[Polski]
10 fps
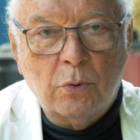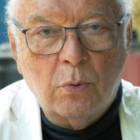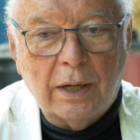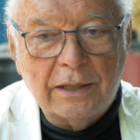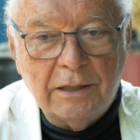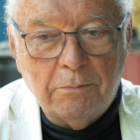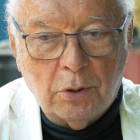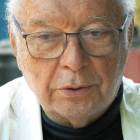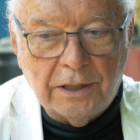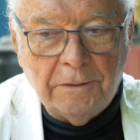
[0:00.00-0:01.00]
układy i
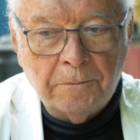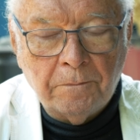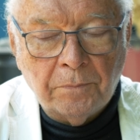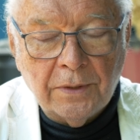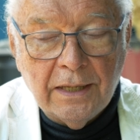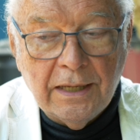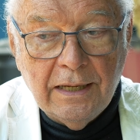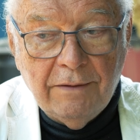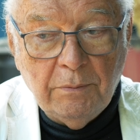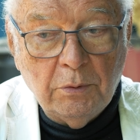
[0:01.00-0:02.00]
plotki.
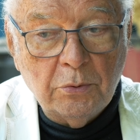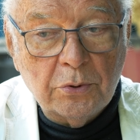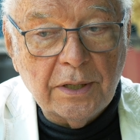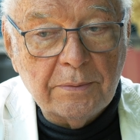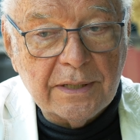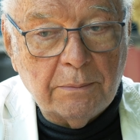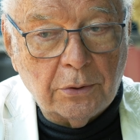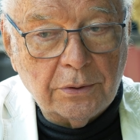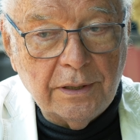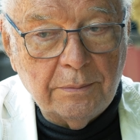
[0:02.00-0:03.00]
Wybór był żyjem
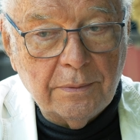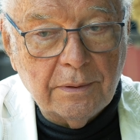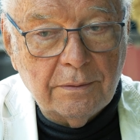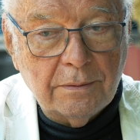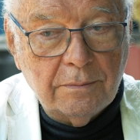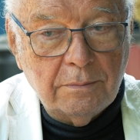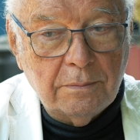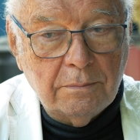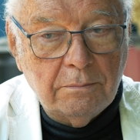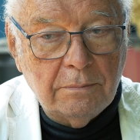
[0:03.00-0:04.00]
samotnym,
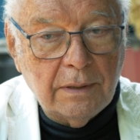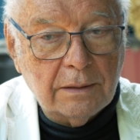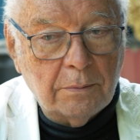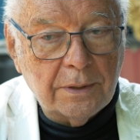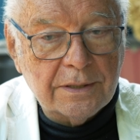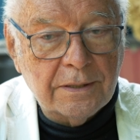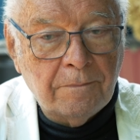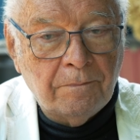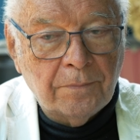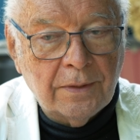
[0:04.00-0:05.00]
natomiast
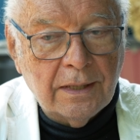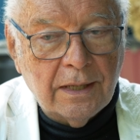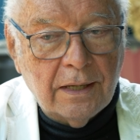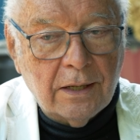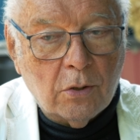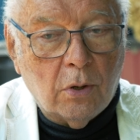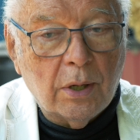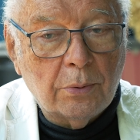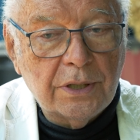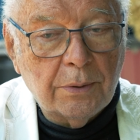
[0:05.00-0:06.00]

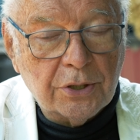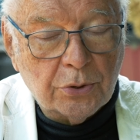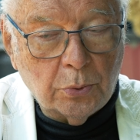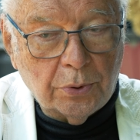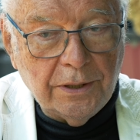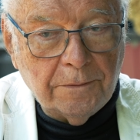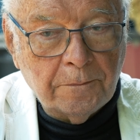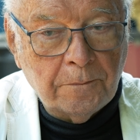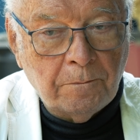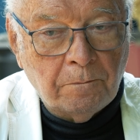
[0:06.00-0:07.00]
kochał dzieła sztuki.
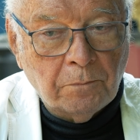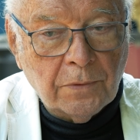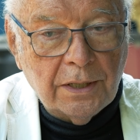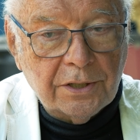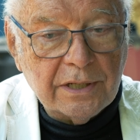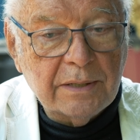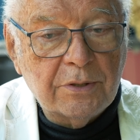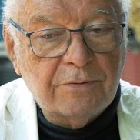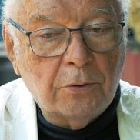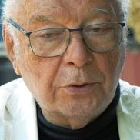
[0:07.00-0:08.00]
Czasem
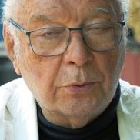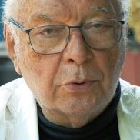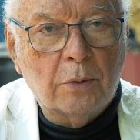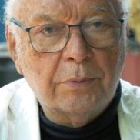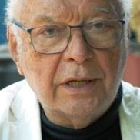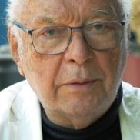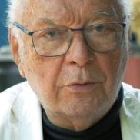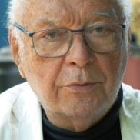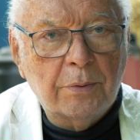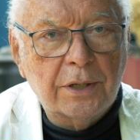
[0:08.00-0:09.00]
dzwonił do mnie i
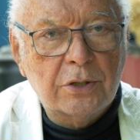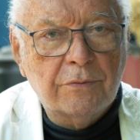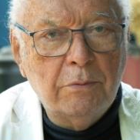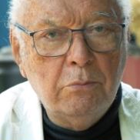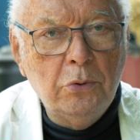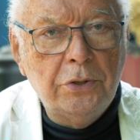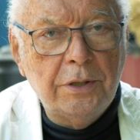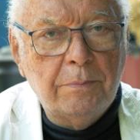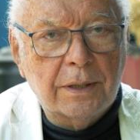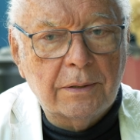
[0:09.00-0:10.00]
mówił, panie Krzysztofie,
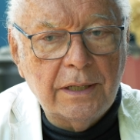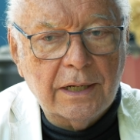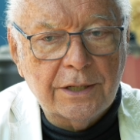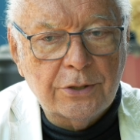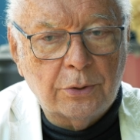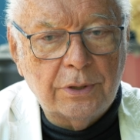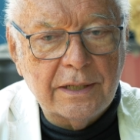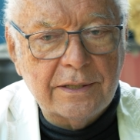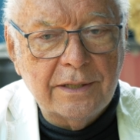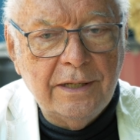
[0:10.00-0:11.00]
musi pan jechać do
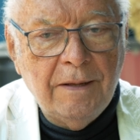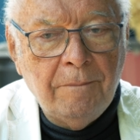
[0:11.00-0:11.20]
Desy,